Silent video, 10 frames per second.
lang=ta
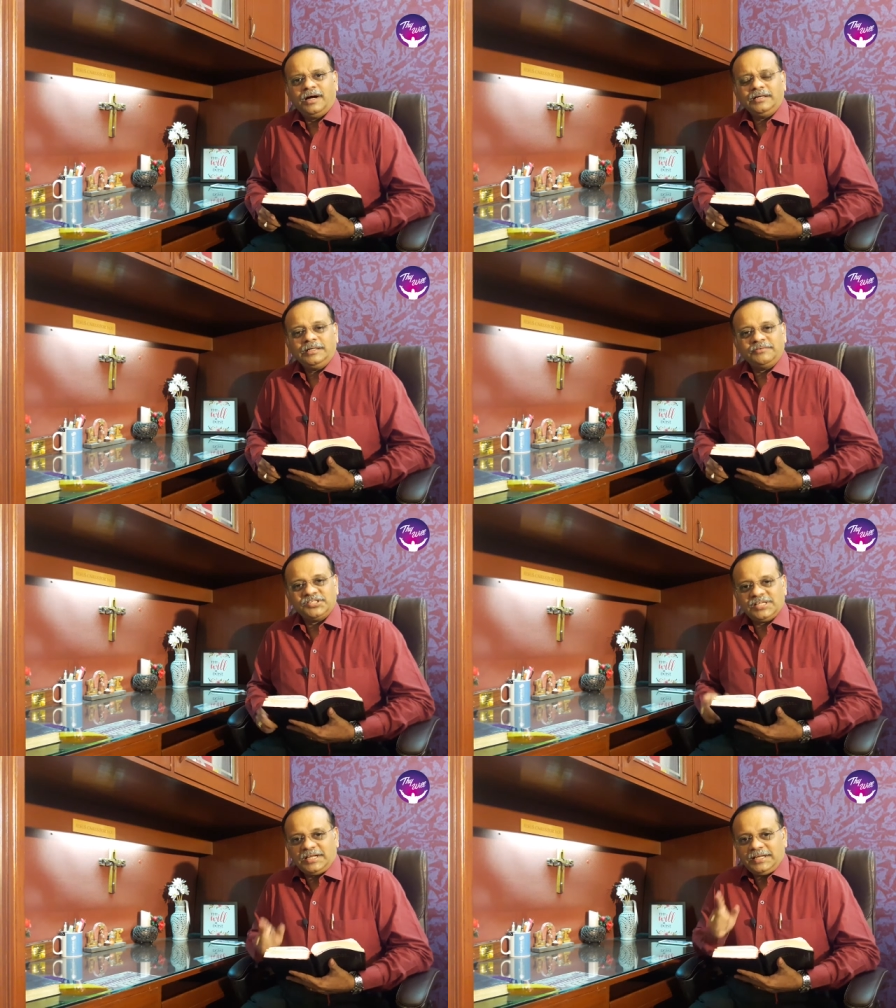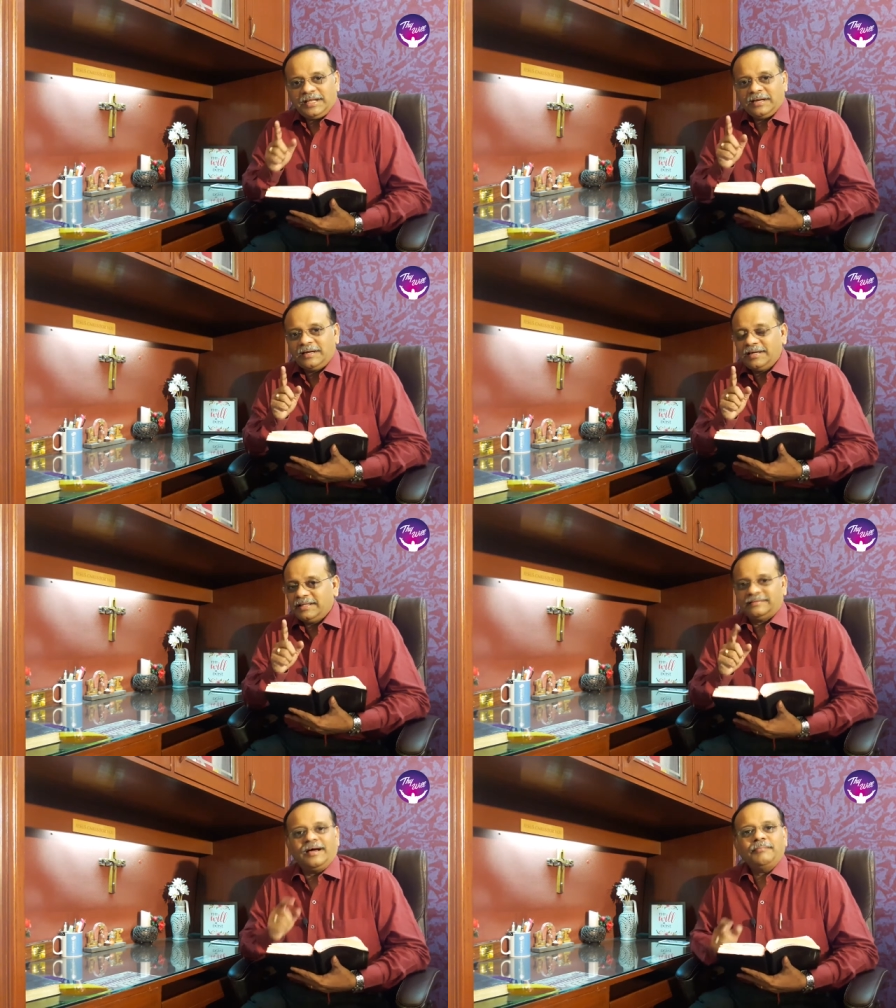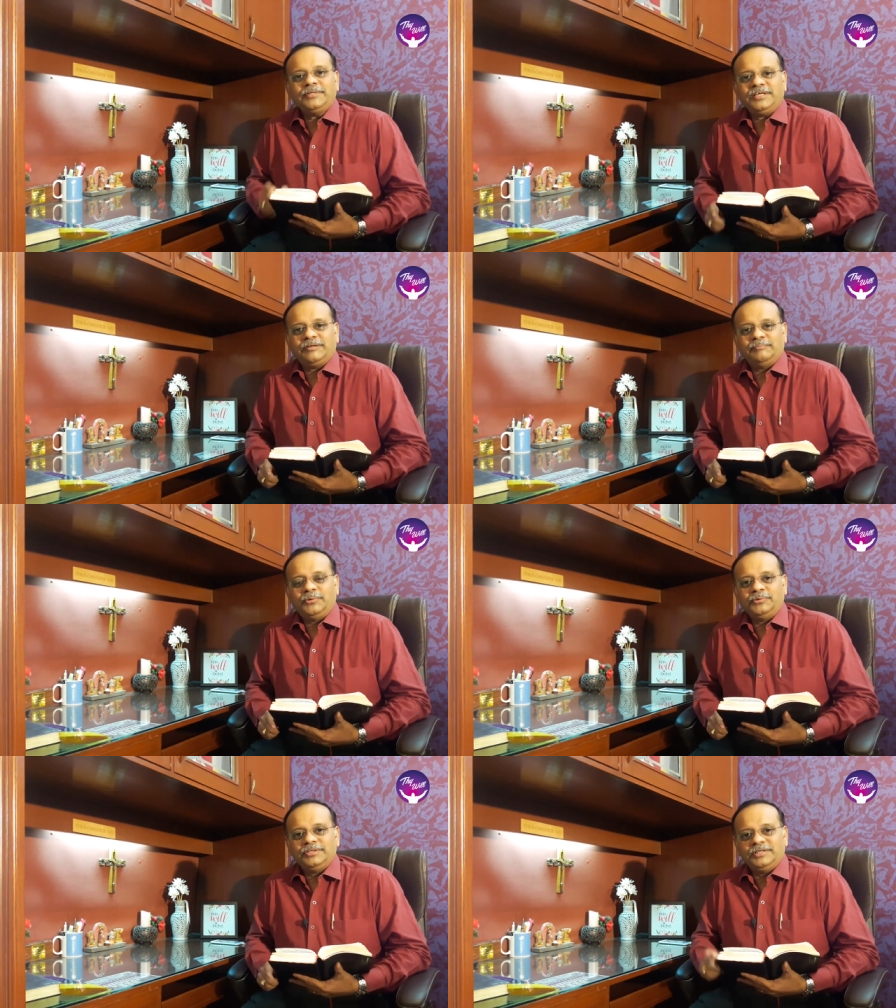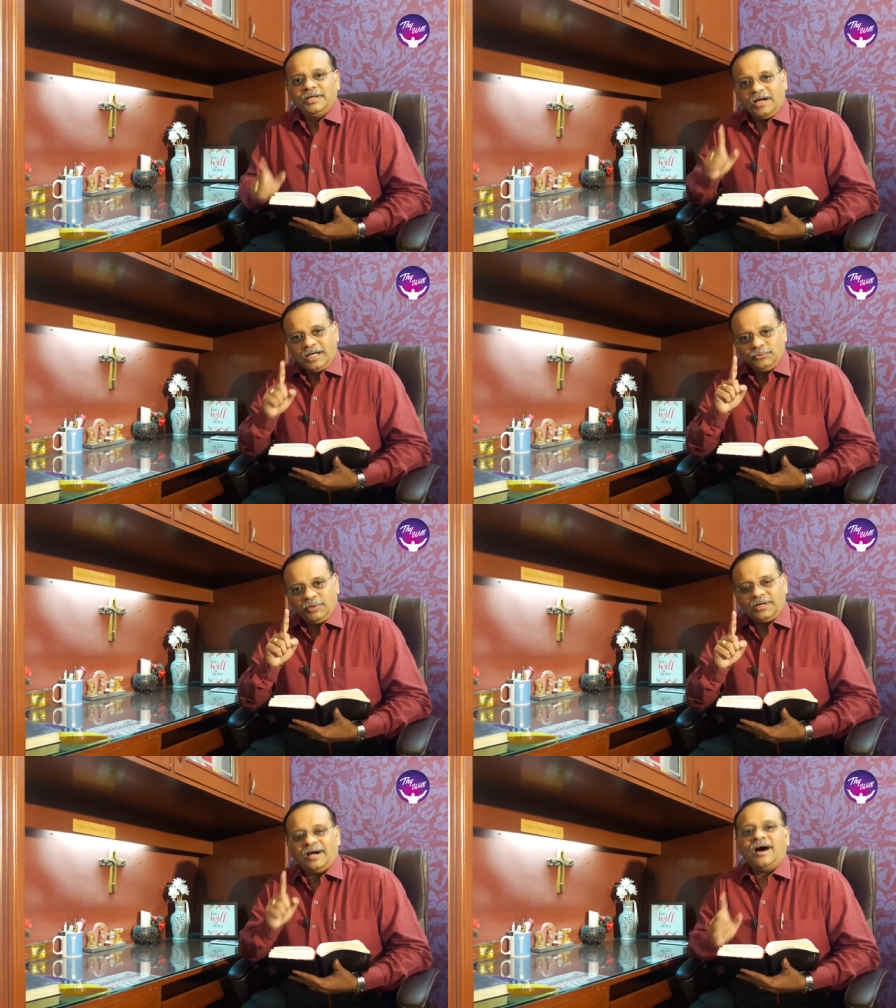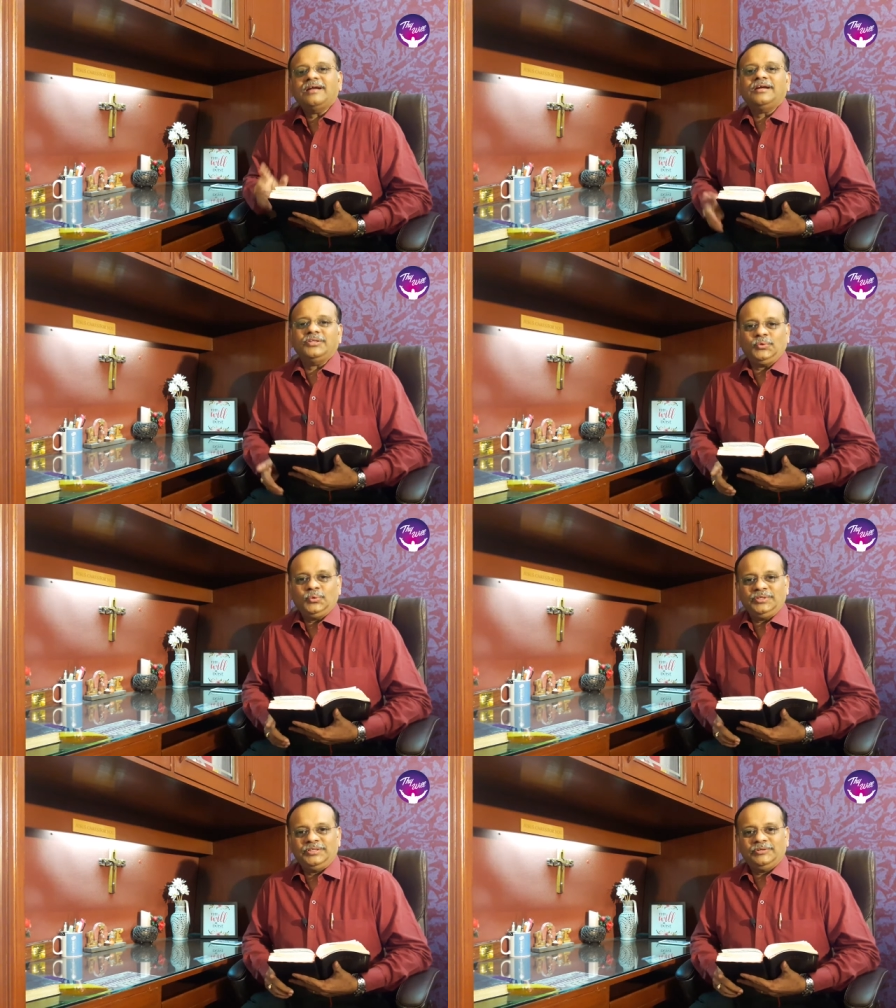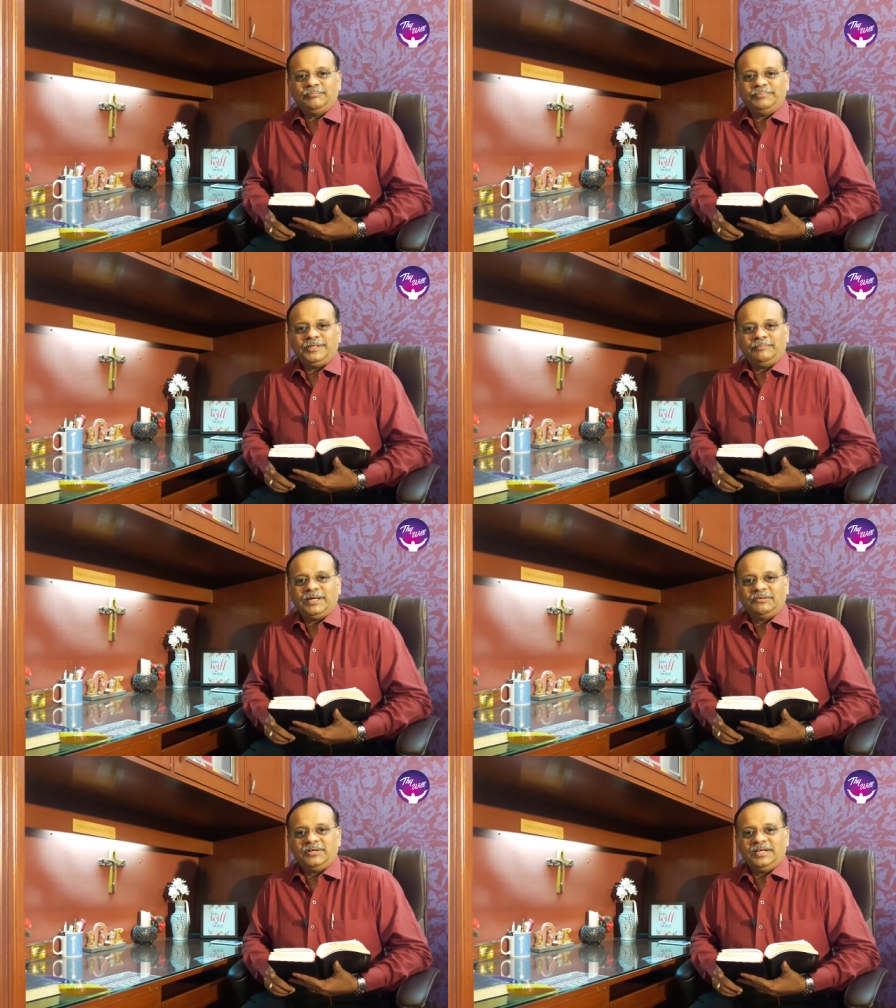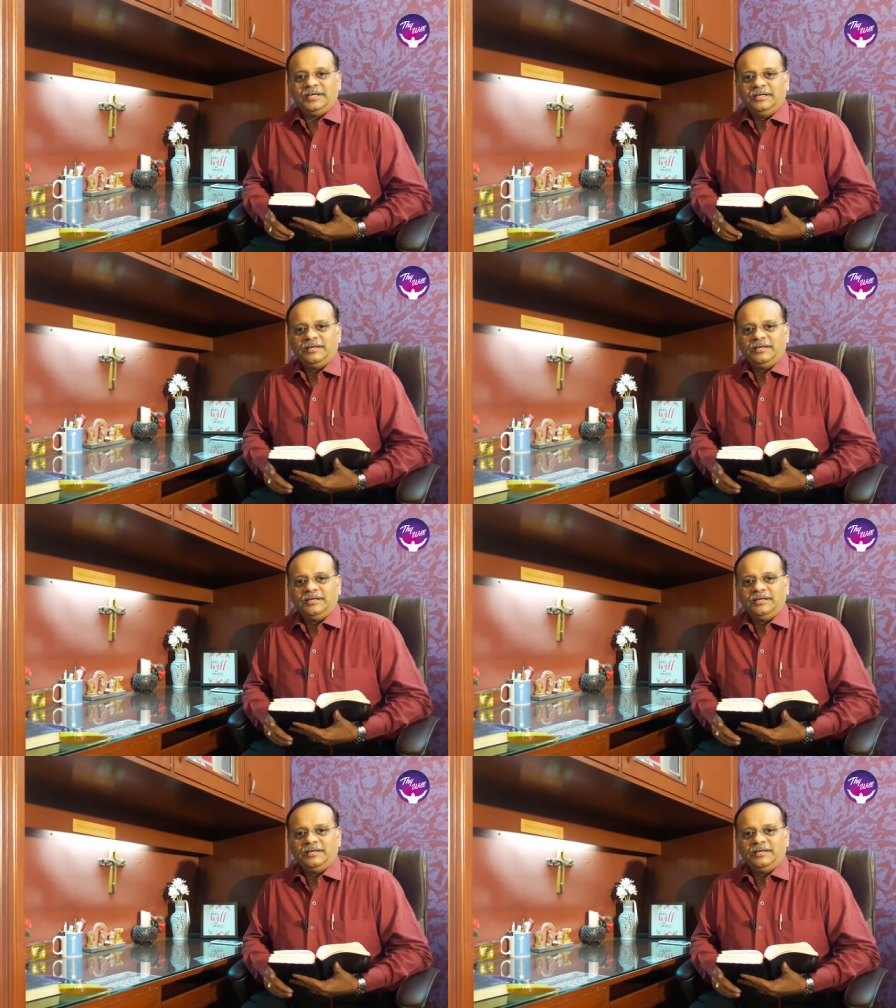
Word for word: ஆண்டவர் சில நேரங்களில் தாமதிக்கும் போது அது ஒரு காரணத்தோடு இருக்கும் பெரியமானவர்களே